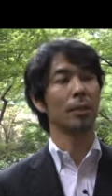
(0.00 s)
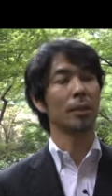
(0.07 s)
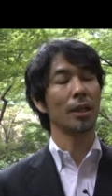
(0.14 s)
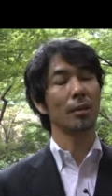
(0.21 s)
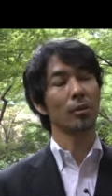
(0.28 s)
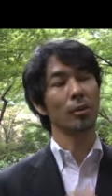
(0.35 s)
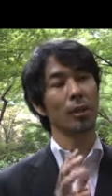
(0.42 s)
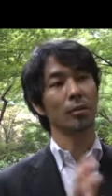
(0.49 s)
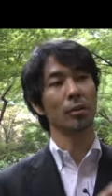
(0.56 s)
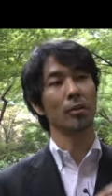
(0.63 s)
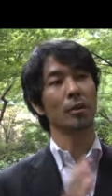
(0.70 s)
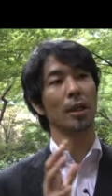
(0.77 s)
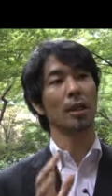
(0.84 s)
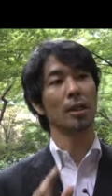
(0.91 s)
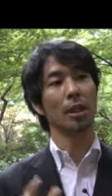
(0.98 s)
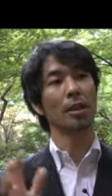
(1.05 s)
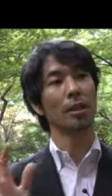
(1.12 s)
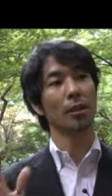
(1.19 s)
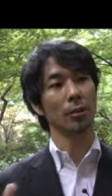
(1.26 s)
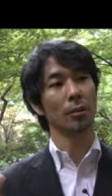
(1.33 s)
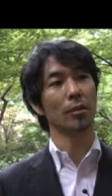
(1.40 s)
またあとはそれをただ
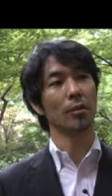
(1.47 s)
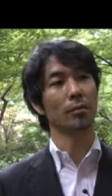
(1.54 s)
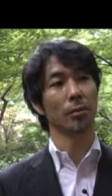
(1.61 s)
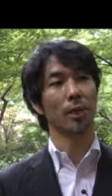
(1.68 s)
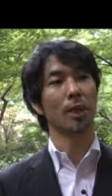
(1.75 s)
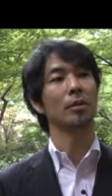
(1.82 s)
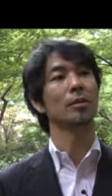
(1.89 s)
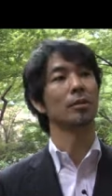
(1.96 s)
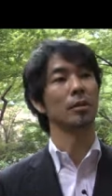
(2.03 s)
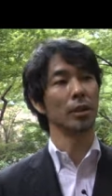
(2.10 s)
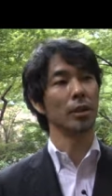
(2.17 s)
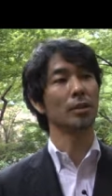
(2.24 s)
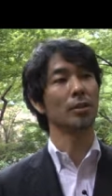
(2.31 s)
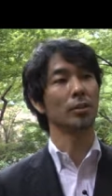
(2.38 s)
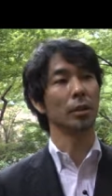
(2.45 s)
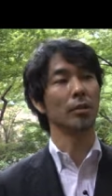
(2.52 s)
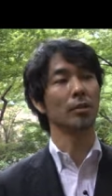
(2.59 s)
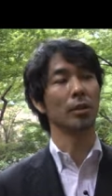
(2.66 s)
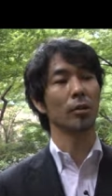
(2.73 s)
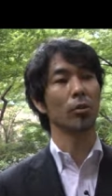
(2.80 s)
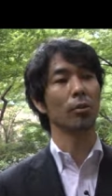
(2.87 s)
単にこう単純にそれ
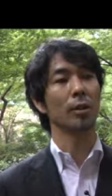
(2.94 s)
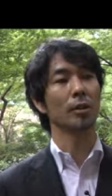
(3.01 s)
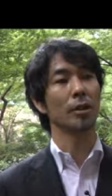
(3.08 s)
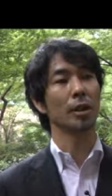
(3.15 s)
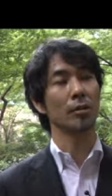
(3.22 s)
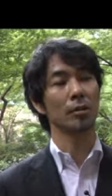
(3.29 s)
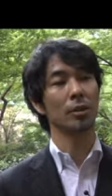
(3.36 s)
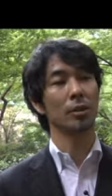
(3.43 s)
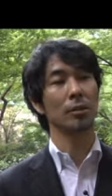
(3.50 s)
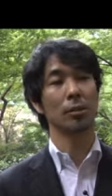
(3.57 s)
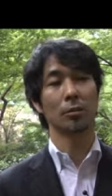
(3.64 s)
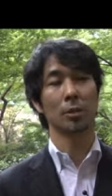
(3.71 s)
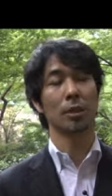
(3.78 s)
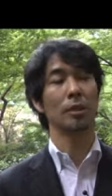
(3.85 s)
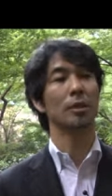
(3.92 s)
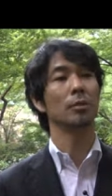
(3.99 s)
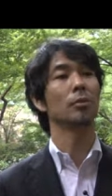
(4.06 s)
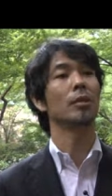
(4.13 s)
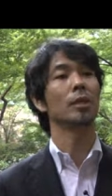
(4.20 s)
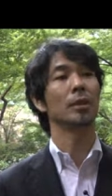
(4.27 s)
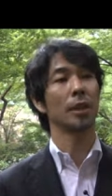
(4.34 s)
ぞれ個別にやるっていうのは非常に難しい
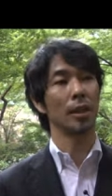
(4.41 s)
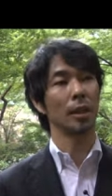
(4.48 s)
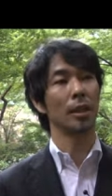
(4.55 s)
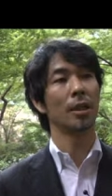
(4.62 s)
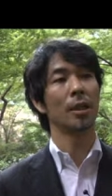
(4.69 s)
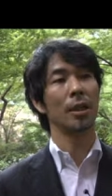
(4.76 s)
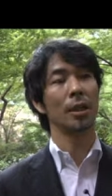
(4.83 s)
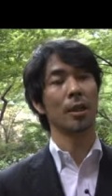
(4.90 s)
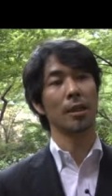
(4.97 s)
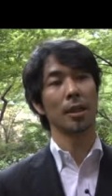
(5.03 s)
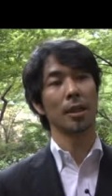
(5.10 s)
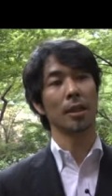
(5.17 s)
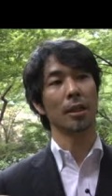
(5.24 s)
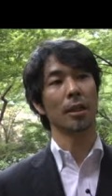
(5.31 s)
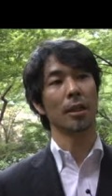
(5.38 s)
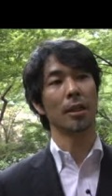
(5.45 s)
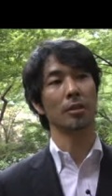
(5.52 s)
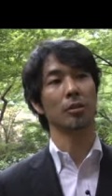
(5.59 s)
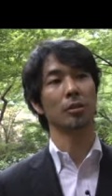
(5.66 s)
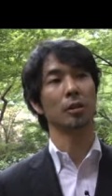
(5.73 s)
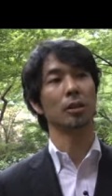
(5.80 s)
ものですから何か
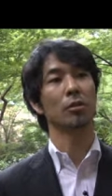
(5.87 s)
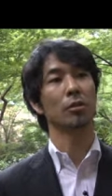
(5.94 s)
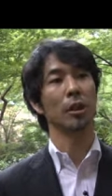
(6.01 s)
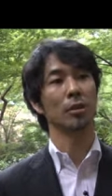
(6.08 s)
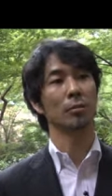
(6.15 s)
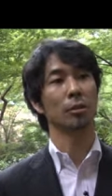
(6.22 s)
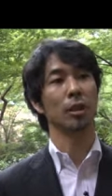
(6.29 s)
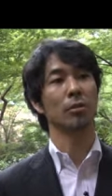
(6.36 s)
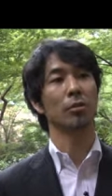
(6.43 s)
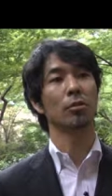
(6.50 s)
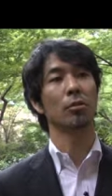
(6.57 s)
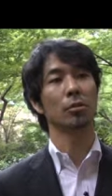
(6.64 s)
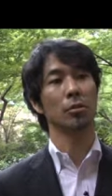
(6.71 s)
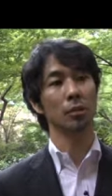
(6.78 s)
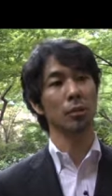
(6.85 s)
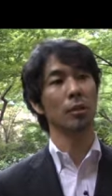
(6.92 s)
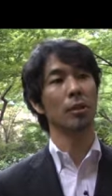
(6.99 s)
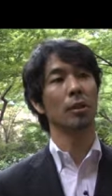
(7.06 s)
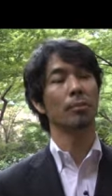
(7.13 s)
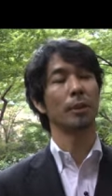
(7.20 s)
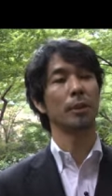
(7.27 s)
中心となるプラットフォームの
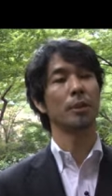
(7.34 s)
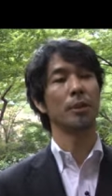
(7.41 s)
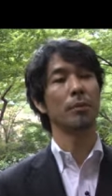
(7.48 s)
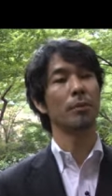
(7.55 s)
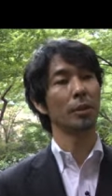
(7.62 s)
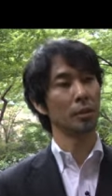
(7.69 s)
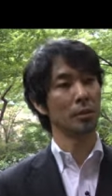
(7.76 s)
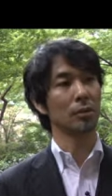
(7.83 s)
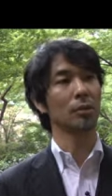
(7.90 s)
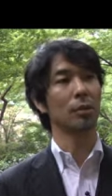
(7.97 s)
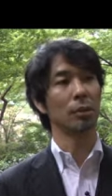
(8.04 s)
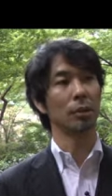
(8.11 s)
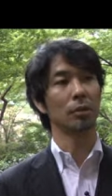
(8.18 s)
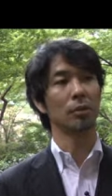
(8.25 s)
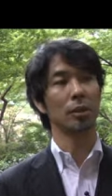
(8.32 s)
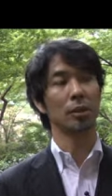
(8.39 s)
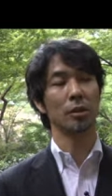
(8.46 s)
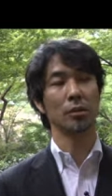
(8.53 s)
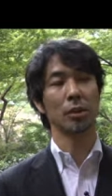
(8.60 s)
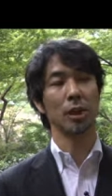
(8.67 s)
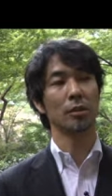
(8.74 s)
CMS っていうのは非常に
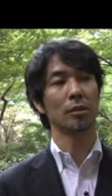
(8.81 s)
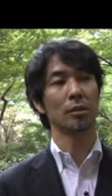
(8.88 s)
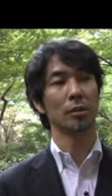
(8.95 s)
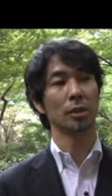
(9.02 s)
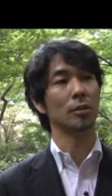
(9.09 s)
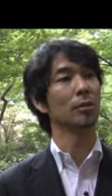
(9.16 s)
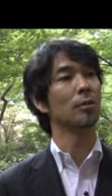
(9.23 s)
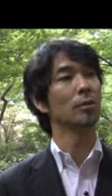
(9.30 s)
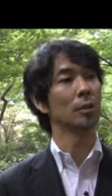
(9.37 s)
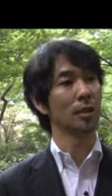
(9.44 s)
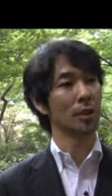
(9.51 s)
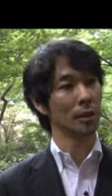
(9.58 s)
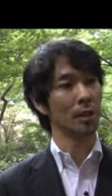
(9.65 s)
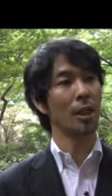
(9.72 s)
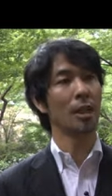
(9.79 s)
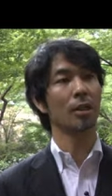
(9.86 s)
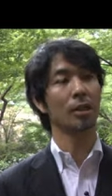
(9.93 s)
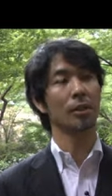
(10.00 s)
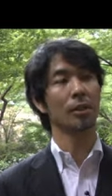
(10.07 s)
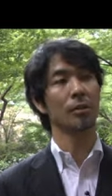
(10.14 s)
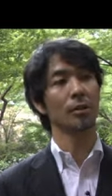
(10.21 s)
必要になるでしょうし
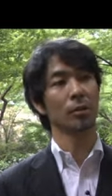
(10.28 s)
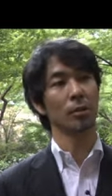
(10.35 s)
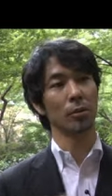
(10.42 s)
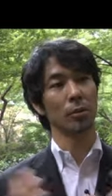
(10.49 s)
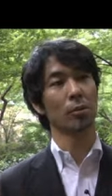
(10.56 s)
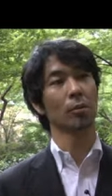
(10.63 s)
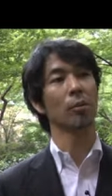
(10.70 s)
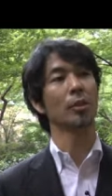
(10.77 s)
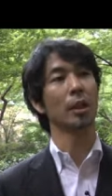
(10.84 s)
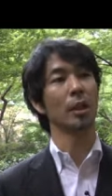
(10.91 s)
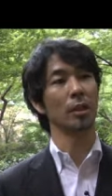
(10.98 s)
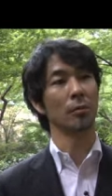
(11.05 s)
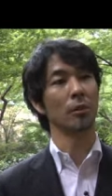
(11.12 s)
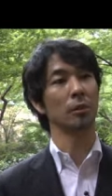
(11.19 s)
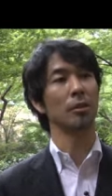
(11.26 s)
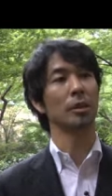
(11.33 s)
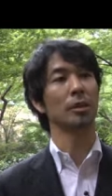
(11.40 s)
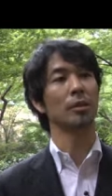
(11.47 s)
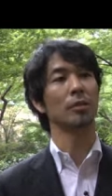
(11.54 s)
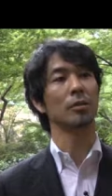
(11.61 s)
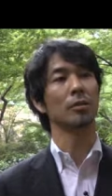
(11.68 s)
例えばそれを統合的に分
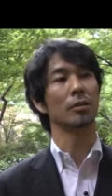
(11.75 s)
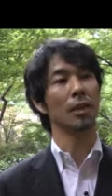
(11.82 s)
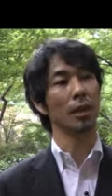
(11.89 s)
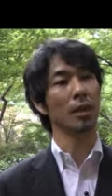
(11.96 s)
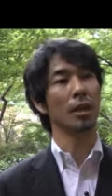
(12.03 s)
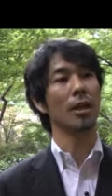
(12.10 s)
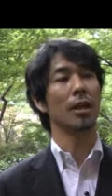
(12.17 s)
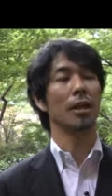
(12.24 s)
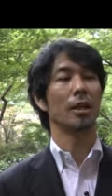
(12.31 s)
析するような